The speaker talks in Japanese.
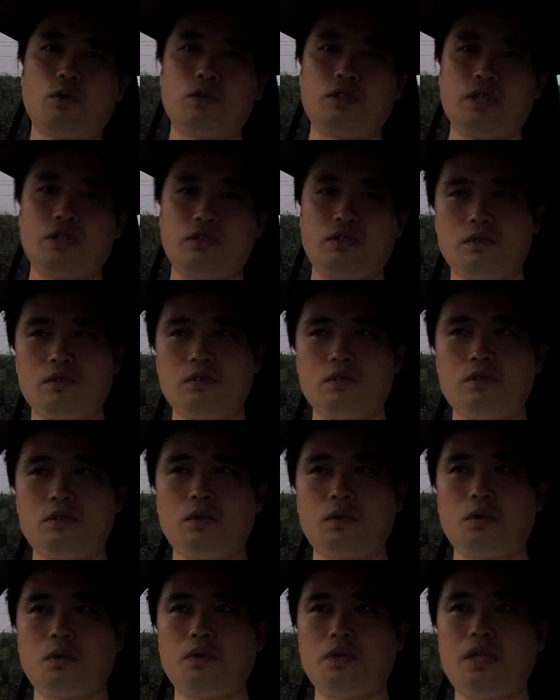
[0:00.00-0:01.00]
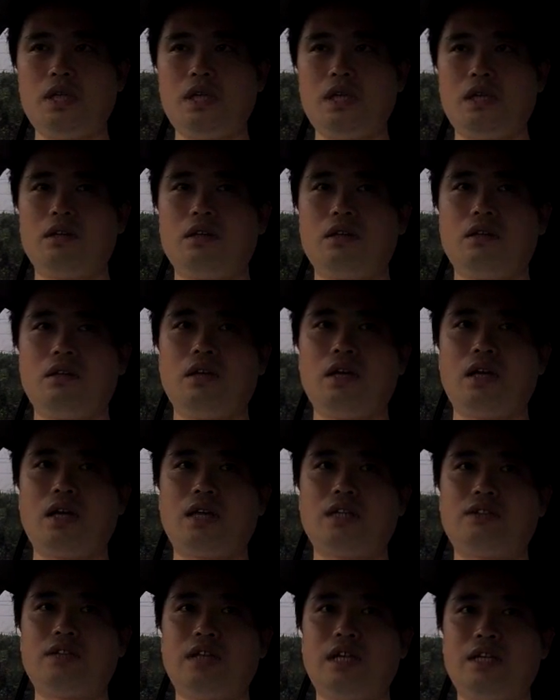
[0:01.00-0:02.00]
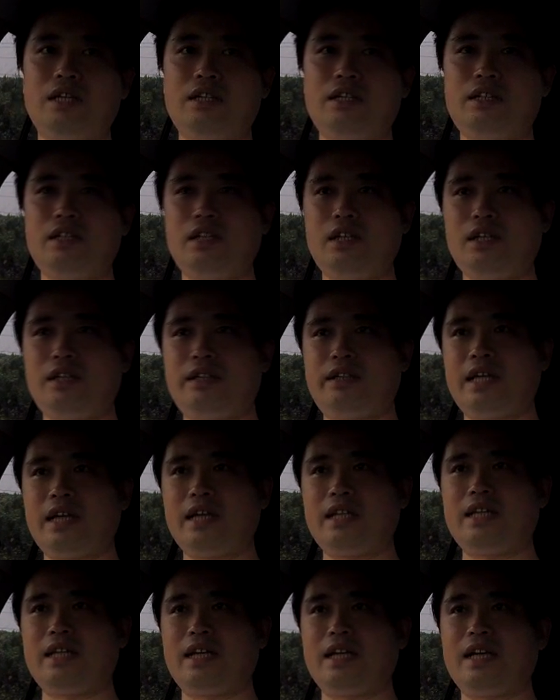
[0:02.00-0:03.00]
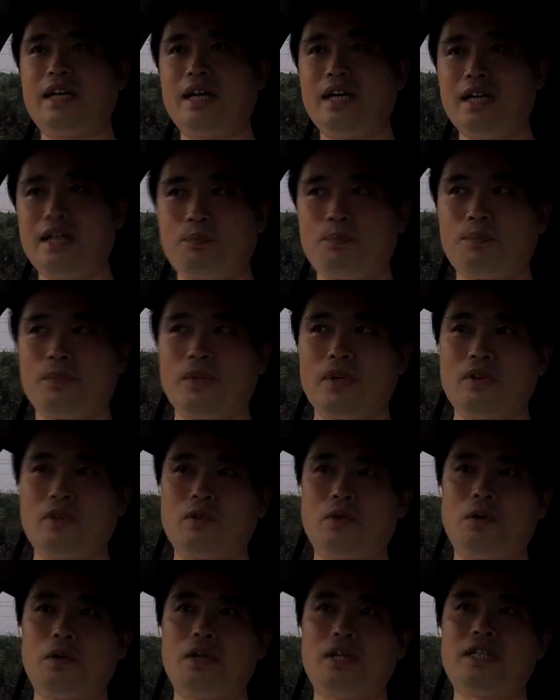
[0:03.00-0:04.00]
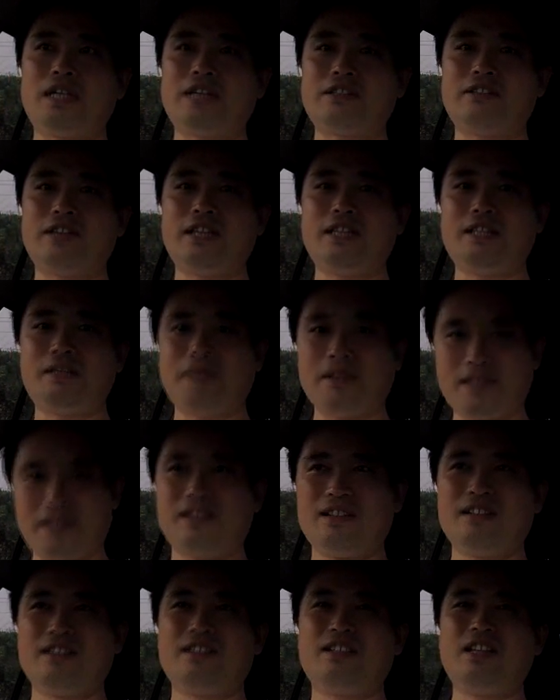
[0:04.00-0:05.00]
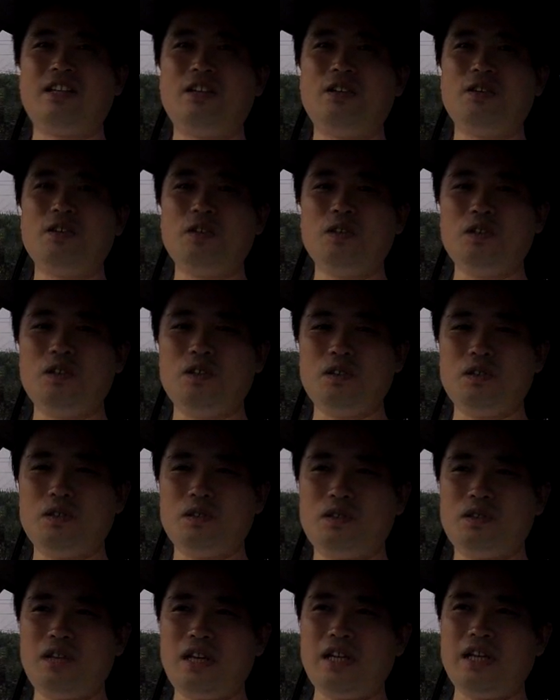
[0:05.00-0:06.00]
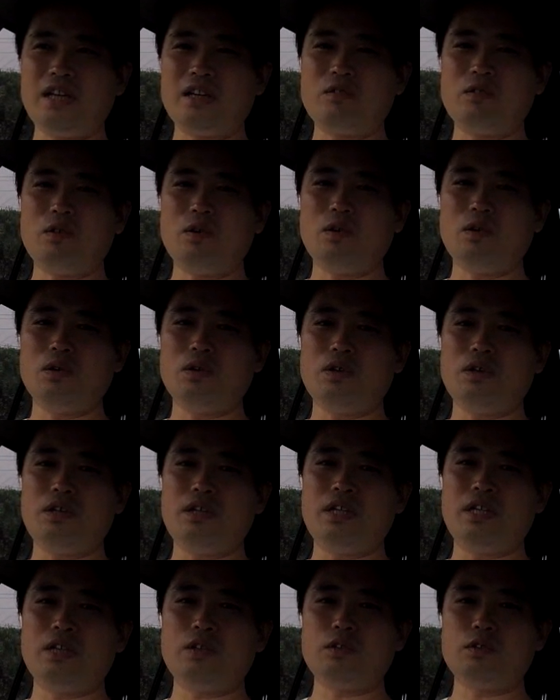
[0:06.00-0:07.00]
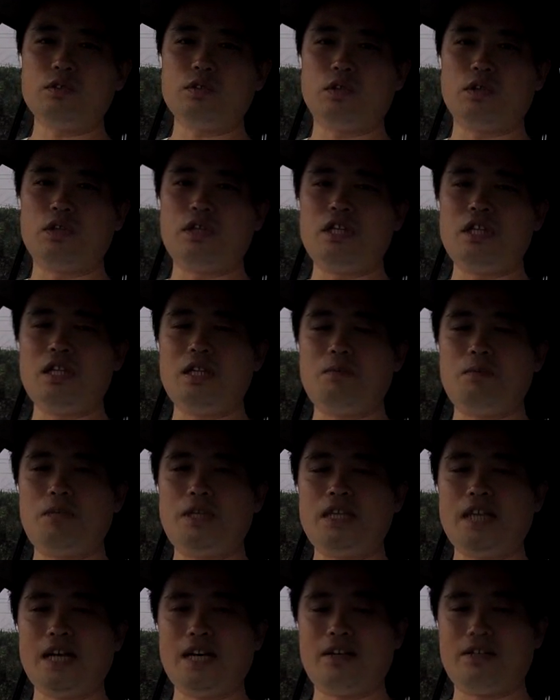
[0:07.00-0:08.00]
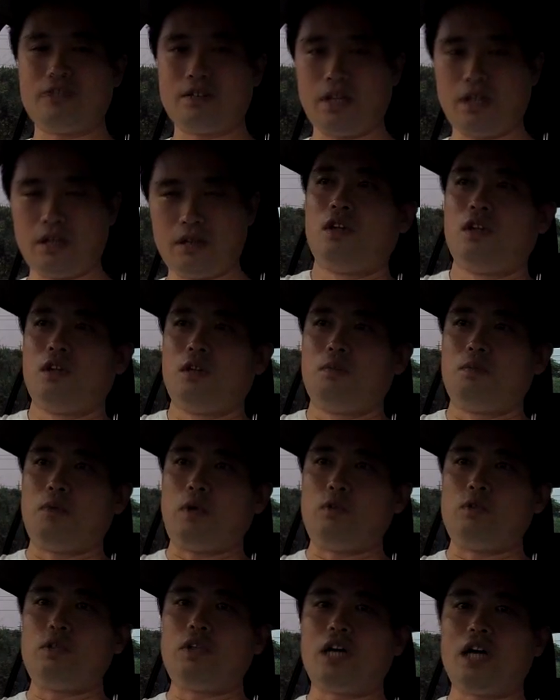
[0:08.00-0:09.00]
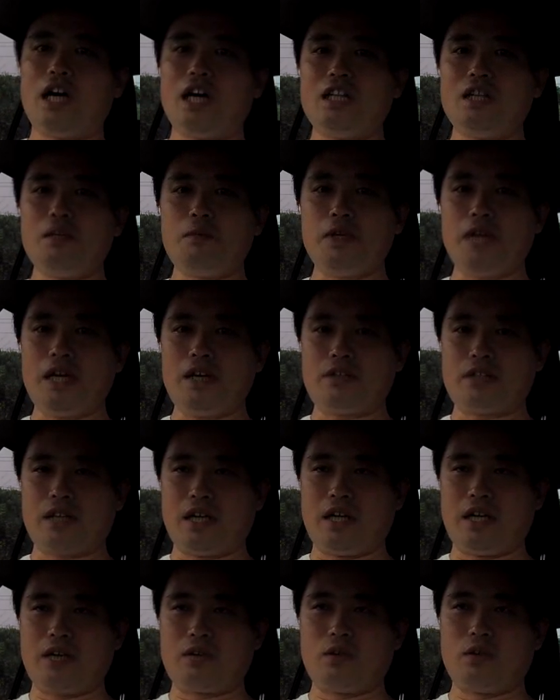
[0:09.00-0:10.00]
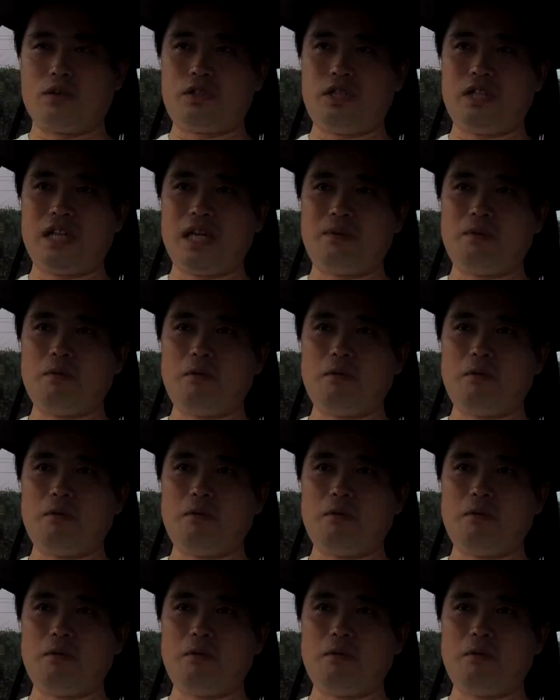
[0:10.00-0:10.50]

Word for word: てる。そこに何月何日誰々があのそこで撮影してますっていう連絡を入れとくといいみたいですね。まあ疑われても嫌ですからね、こっち何も